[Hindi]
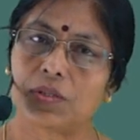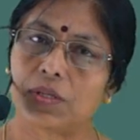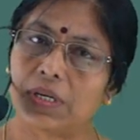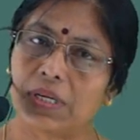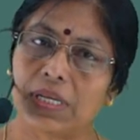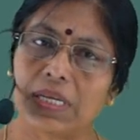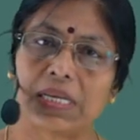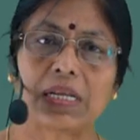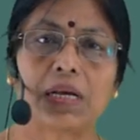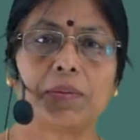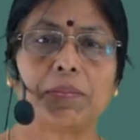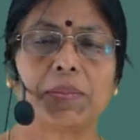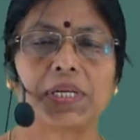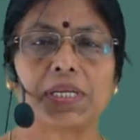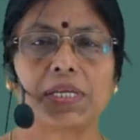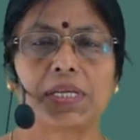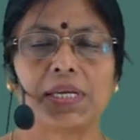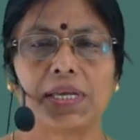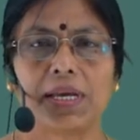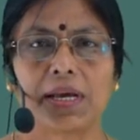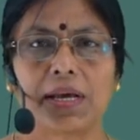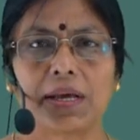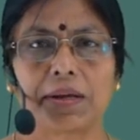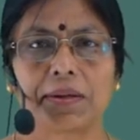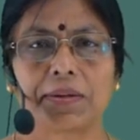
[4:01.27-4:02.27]
निर्गमन
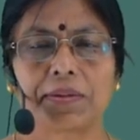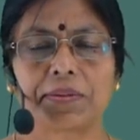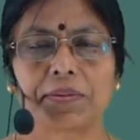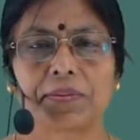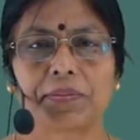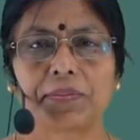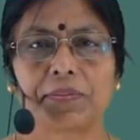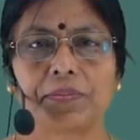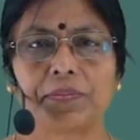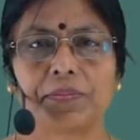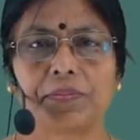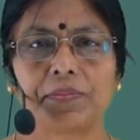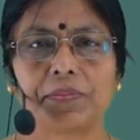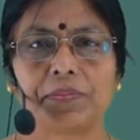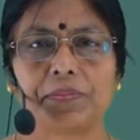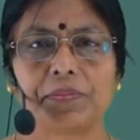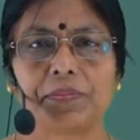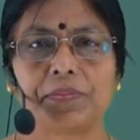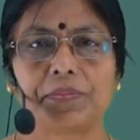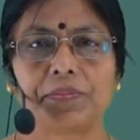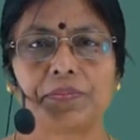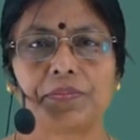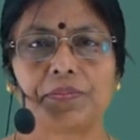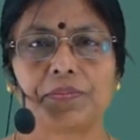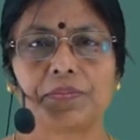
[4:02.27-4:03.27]
किया
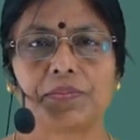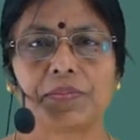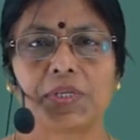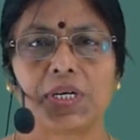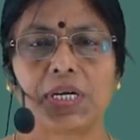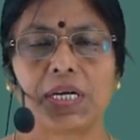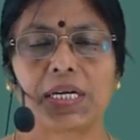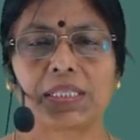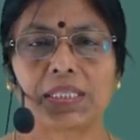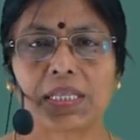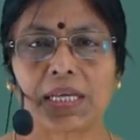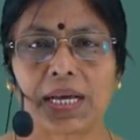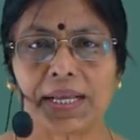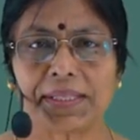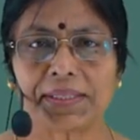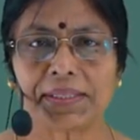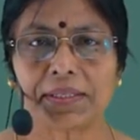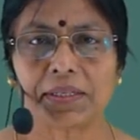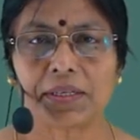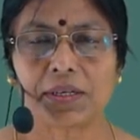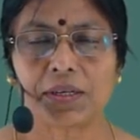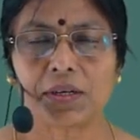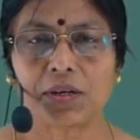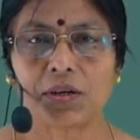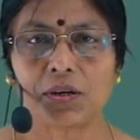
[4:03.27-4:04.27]
अर्थात
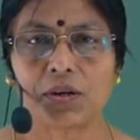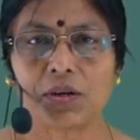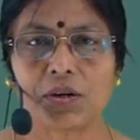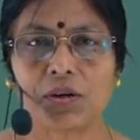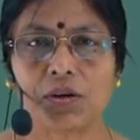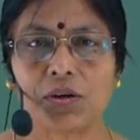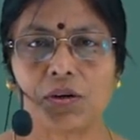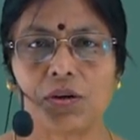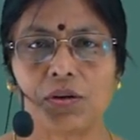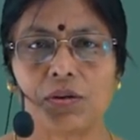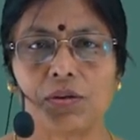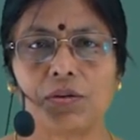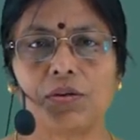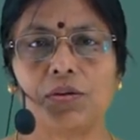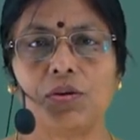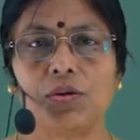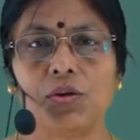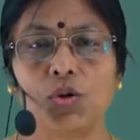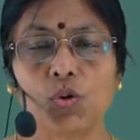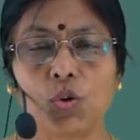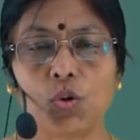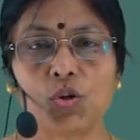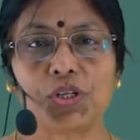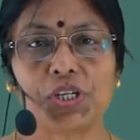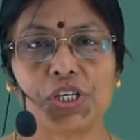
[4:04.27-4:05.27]

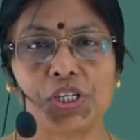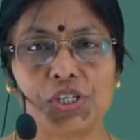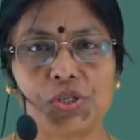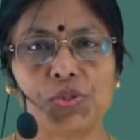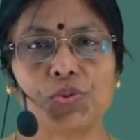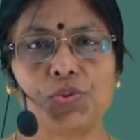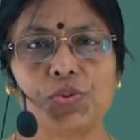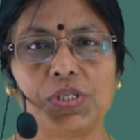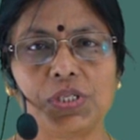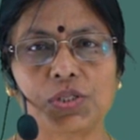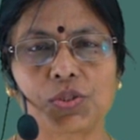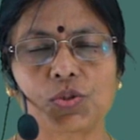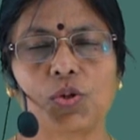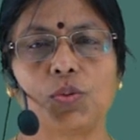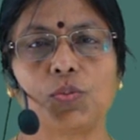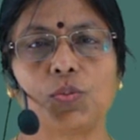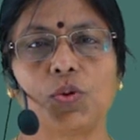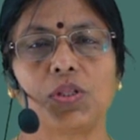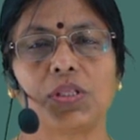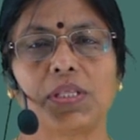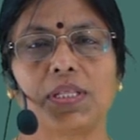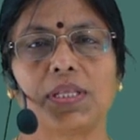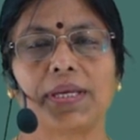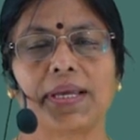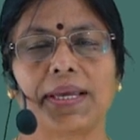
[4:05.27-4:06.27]
नोट इशू जिसको
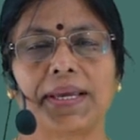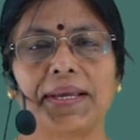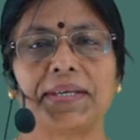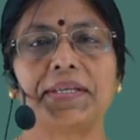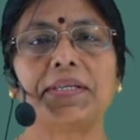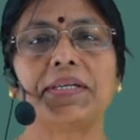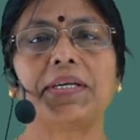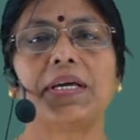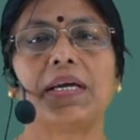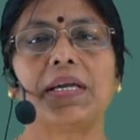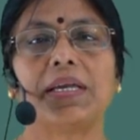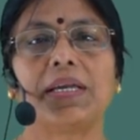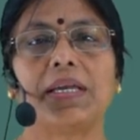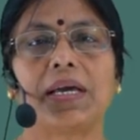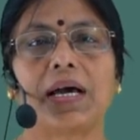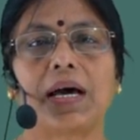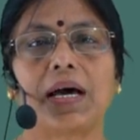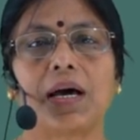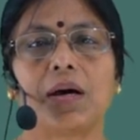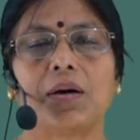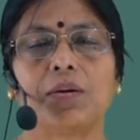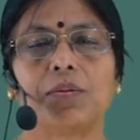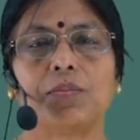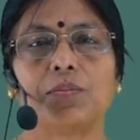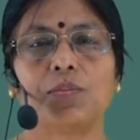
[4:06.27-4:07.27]
बोलते हैं या
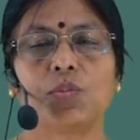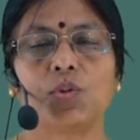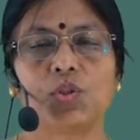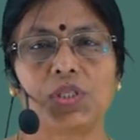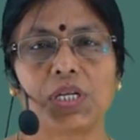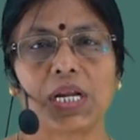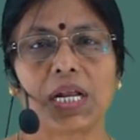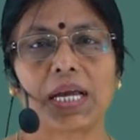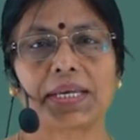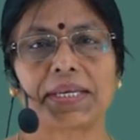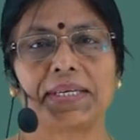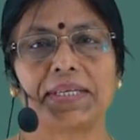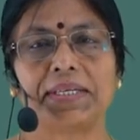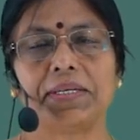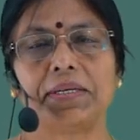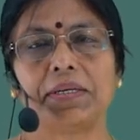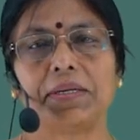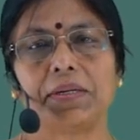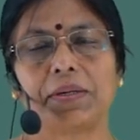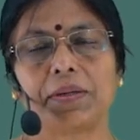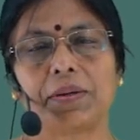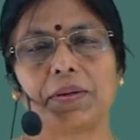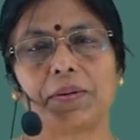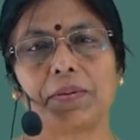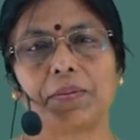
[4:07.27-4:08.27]
मुद्रा की
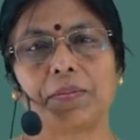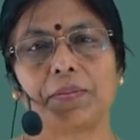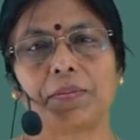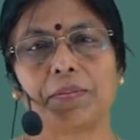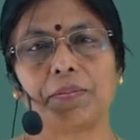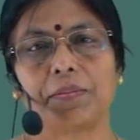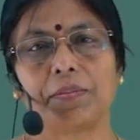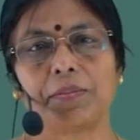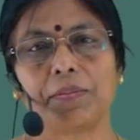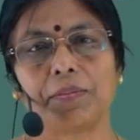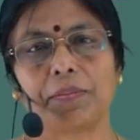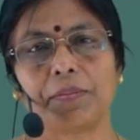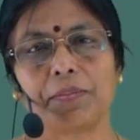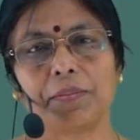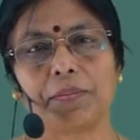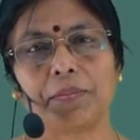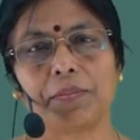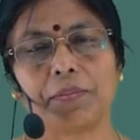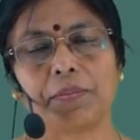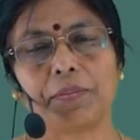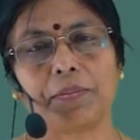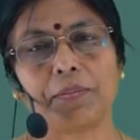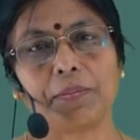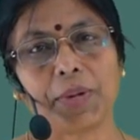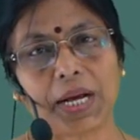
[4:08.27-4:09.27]

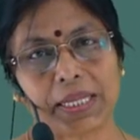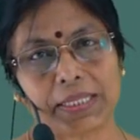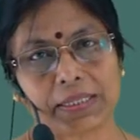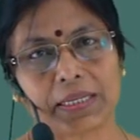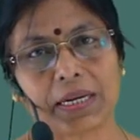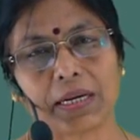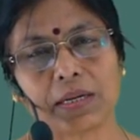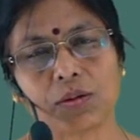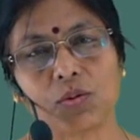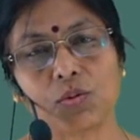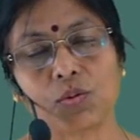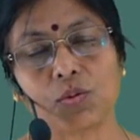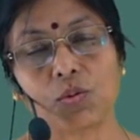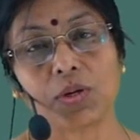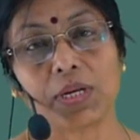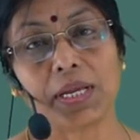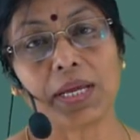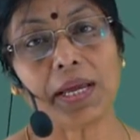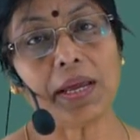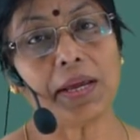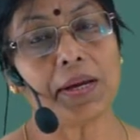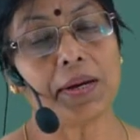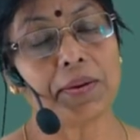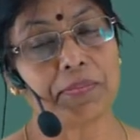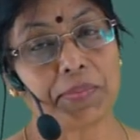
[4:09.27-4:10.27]
मात्रा को
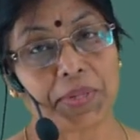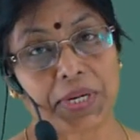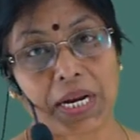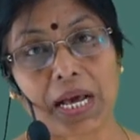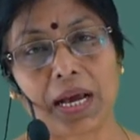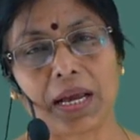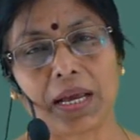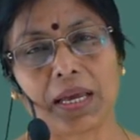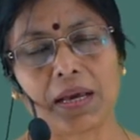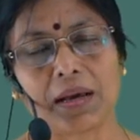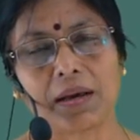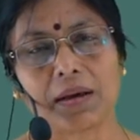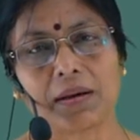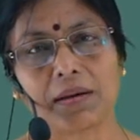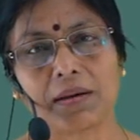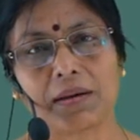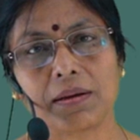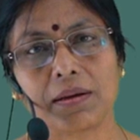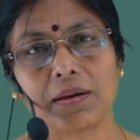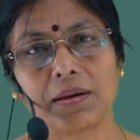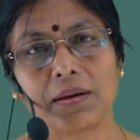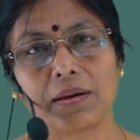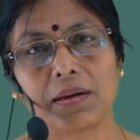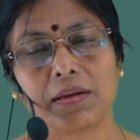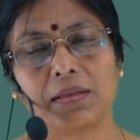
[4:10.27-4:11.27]
उन्होंने बढ़ाया
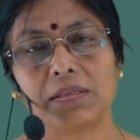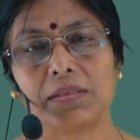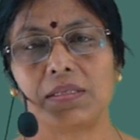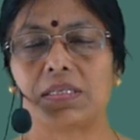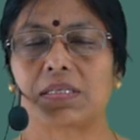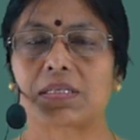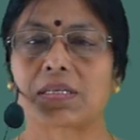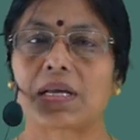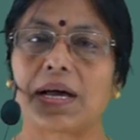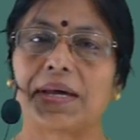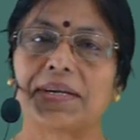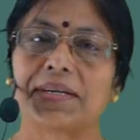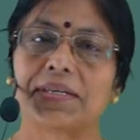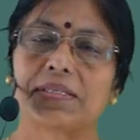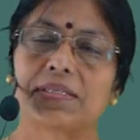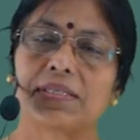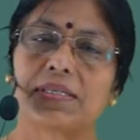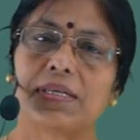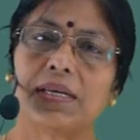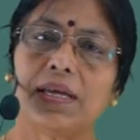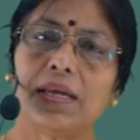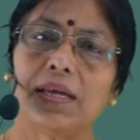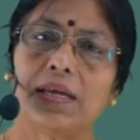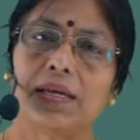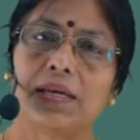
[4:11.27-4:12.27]
जिस कारण
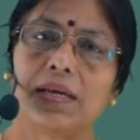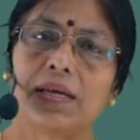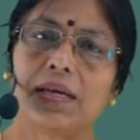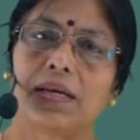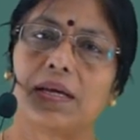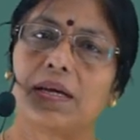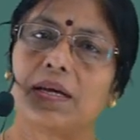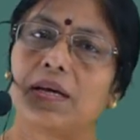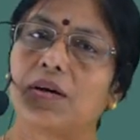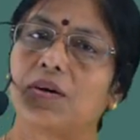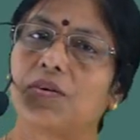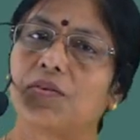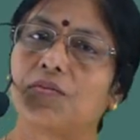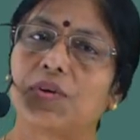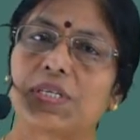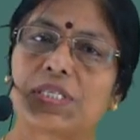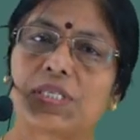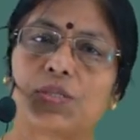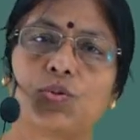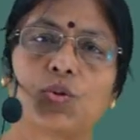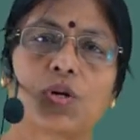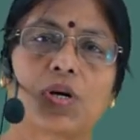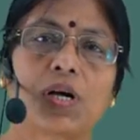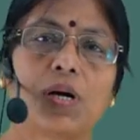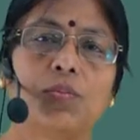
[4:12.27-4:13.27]
से
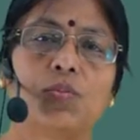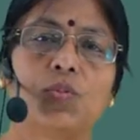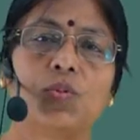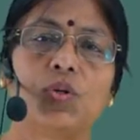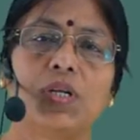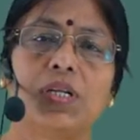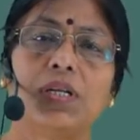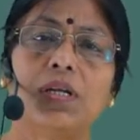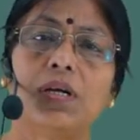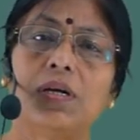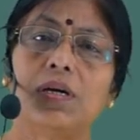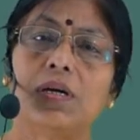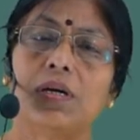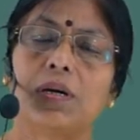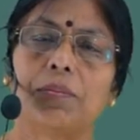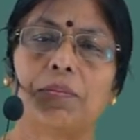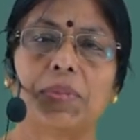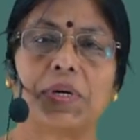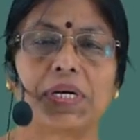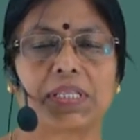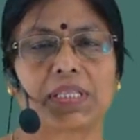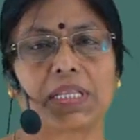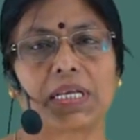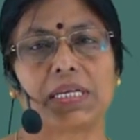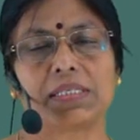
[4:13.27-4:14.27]
वस्तु का मूल्य
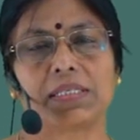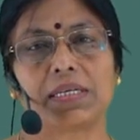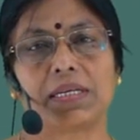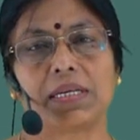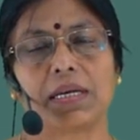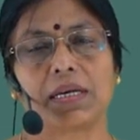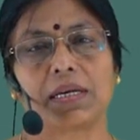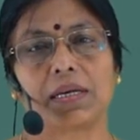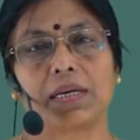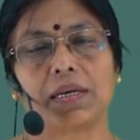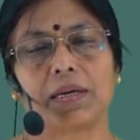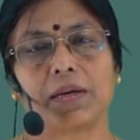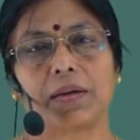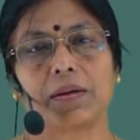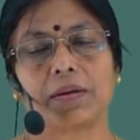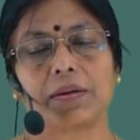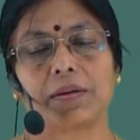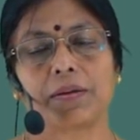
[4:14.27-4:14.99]
बढ़ता चला गया